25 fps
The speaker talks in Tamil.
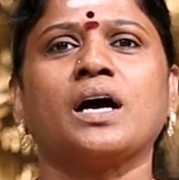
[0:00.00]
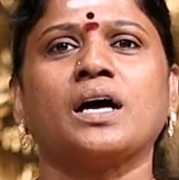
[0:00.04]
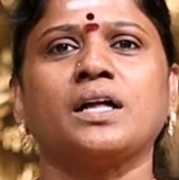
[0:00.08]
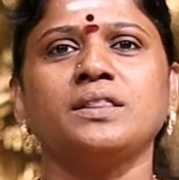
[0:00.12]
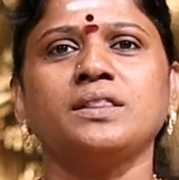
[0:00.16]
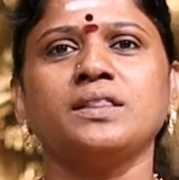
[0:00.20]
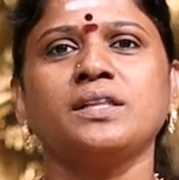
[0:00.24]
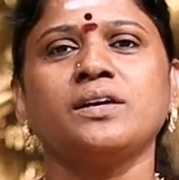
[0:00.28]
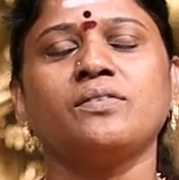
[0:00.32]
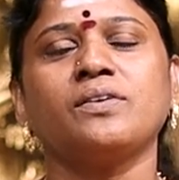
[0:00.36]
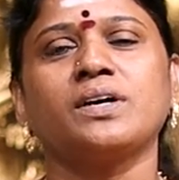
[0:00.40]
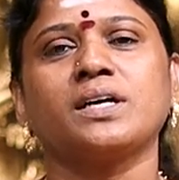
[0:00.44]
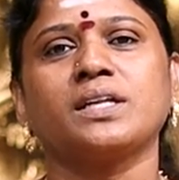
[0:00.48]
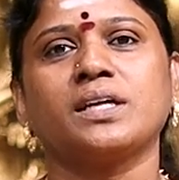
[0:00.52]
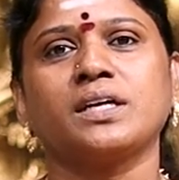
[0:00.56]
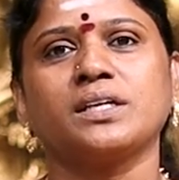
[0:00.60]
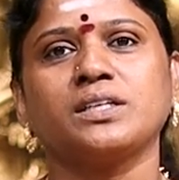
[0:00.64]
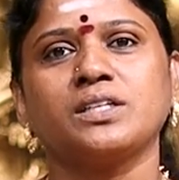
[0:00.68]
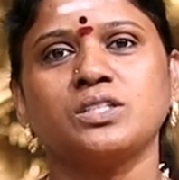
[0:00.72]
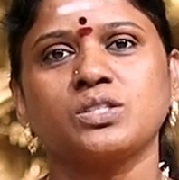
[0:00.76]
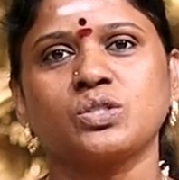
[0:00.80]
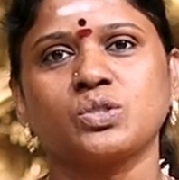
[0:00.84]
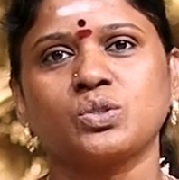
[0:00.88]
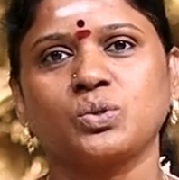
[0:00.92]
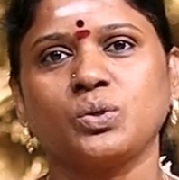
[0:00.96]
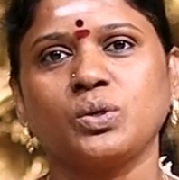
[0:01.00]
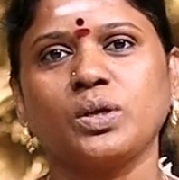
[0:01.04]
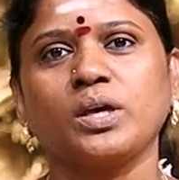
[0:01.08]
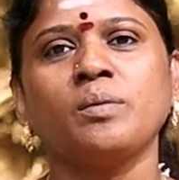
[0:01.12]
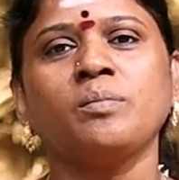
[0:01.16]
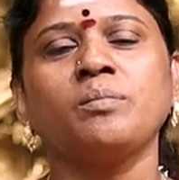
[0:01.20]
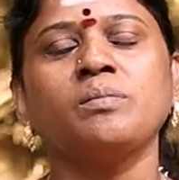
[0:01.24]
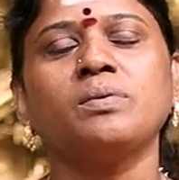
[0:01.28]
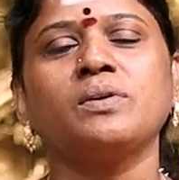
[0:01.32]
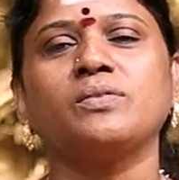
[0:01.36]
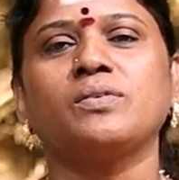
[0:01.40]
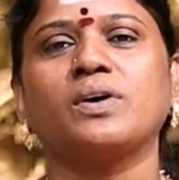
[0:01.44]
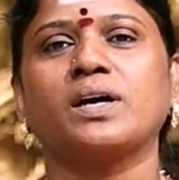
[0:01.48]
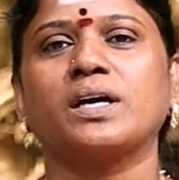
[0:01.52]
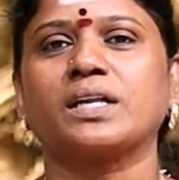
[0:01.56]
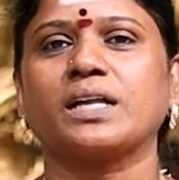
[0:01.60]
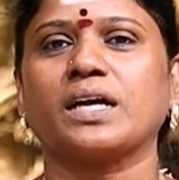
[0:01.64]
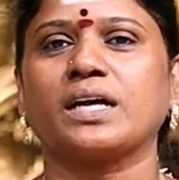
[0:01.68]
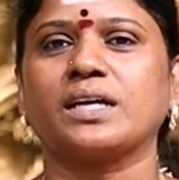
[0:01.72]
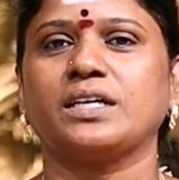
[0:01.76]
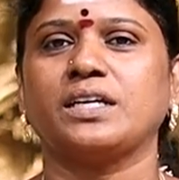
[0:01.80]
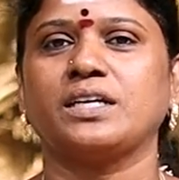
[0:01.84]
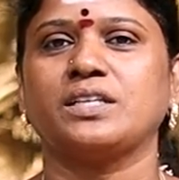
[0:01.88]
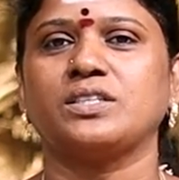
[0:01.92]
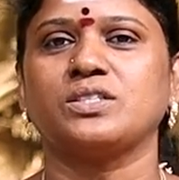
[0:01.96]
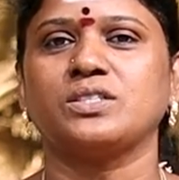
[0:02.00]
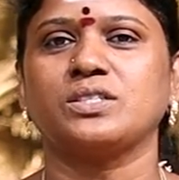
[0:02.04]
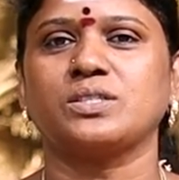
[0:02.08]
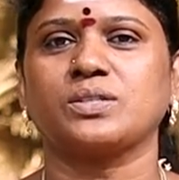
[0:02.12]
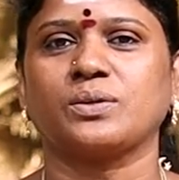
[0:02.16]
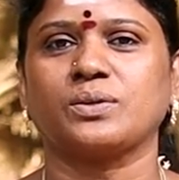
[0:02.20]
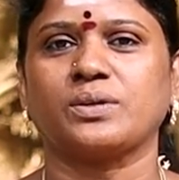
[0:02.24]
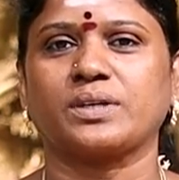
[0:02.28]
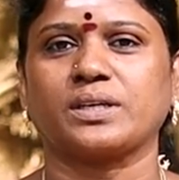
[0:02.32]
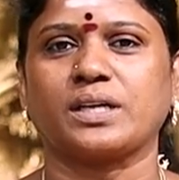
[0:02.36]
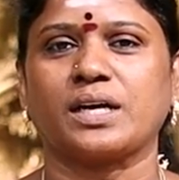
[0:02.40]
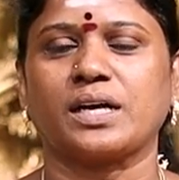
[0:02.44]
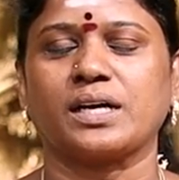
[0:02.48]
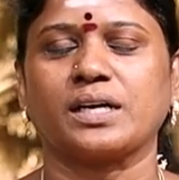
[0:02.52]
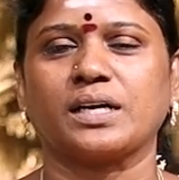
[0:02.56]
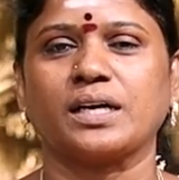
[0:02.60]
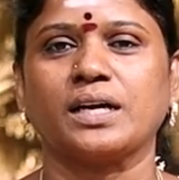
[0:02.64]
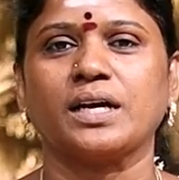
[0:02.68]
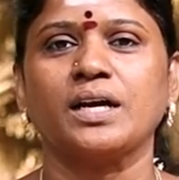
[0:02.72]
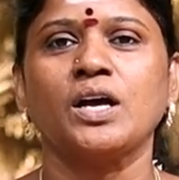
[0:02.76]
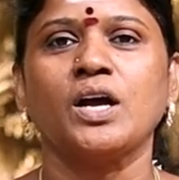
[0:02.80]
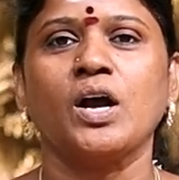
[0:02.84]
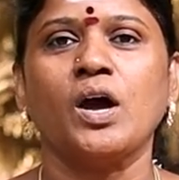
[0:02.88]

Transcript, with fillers: அந்த வாராகி சுயம்பு வாராகின்னு சொல்றாங்க